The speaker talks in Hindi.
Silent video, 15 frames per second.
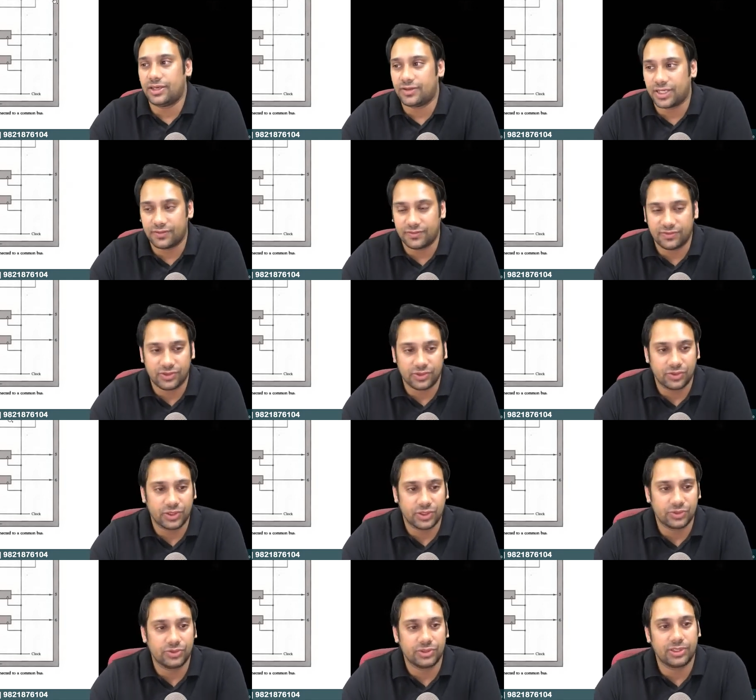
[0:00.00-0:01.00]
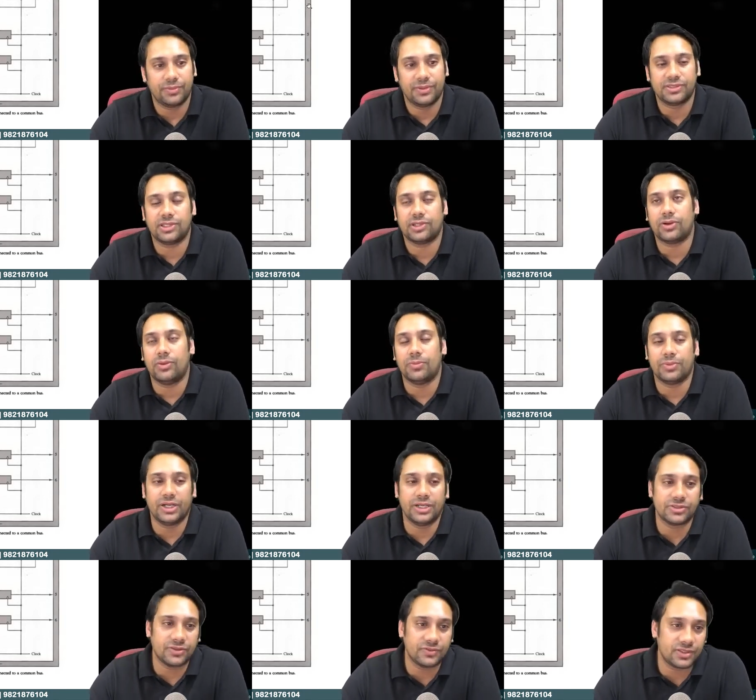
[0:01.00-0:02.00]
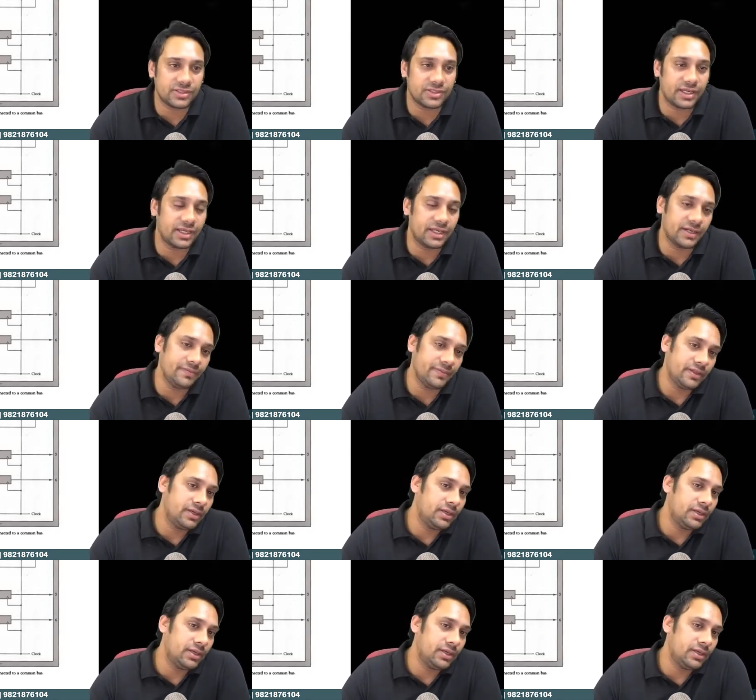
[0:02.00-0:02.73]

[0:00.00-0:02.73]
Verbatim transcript: हैव टोल्ड यू द बेसिक कॉम्पोनेंट्स ऑफ दिस डायग्राम